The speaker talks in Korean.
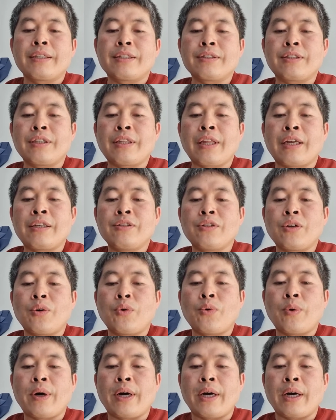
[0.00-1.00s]
그때 나는
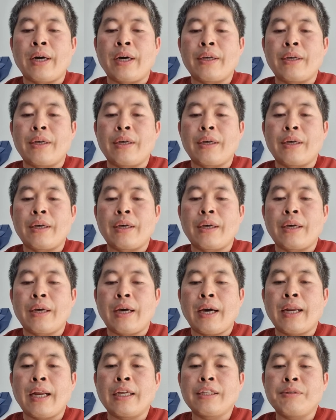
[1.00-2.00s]
여호와
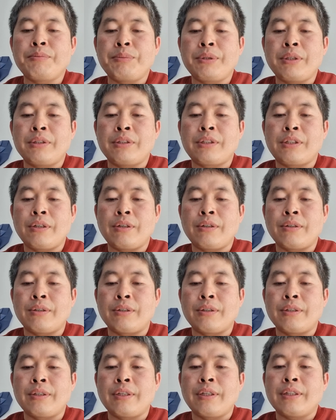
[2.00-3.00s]
하나님이시여